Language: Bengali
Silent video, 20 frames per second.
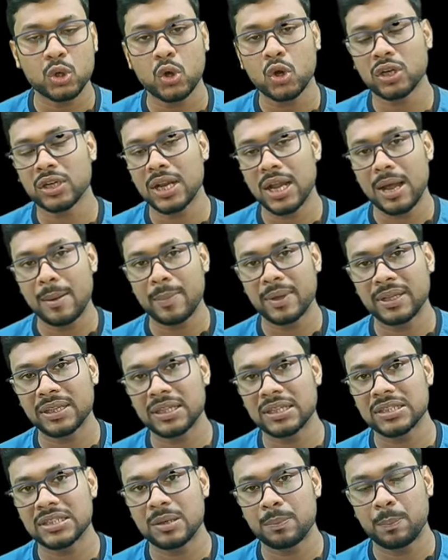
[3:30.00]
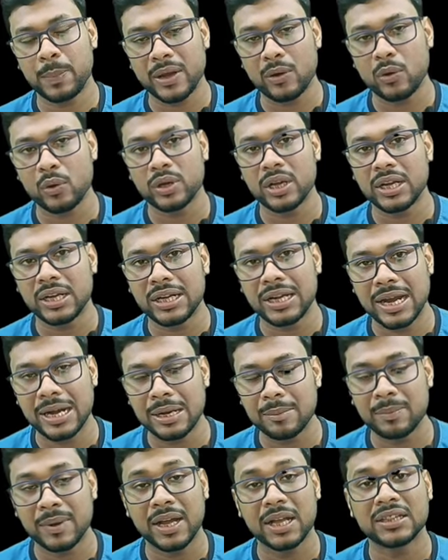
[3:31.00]
ছটা আমাদের যে প্যারোটিড
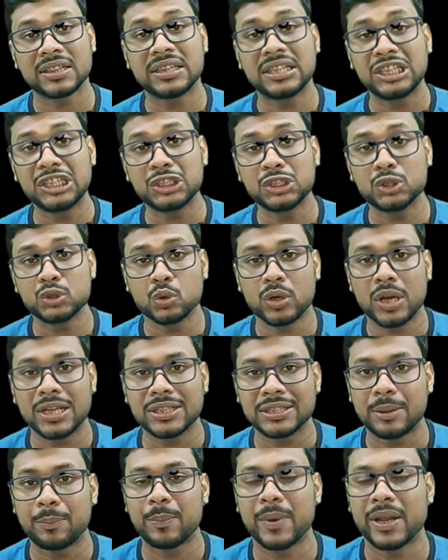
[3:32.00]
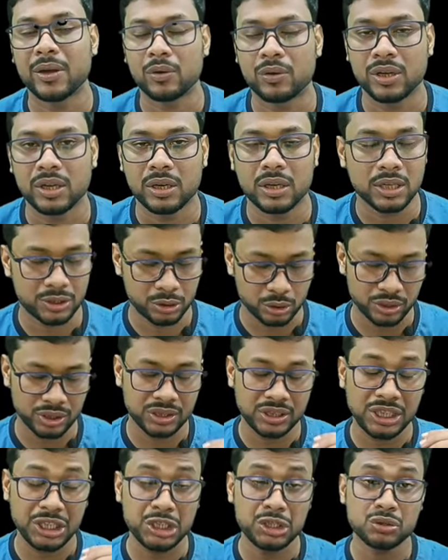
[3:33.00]
গ্ল্যান্ড বা তিন জোড়া যে প্যারোটিড সরি
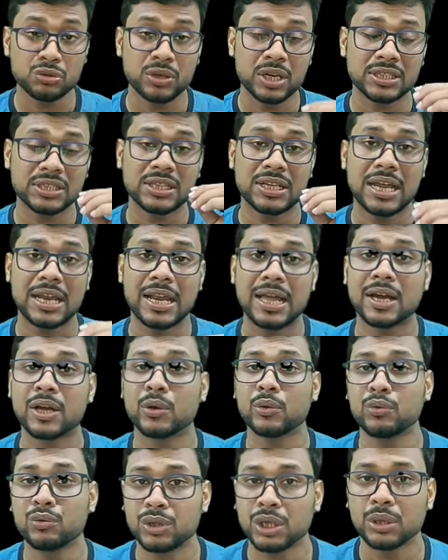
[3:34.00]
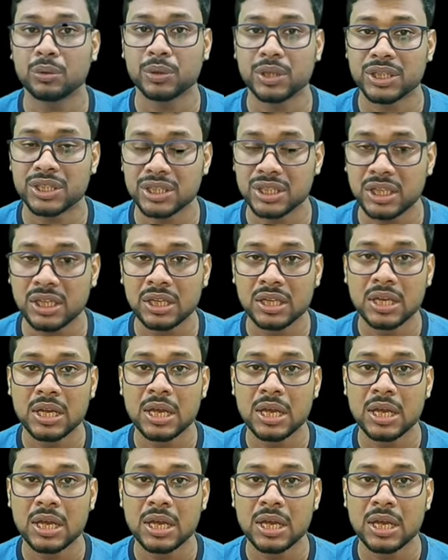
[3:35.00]
তিন জোড়া যে লালা গ্রন্থি রয়েছে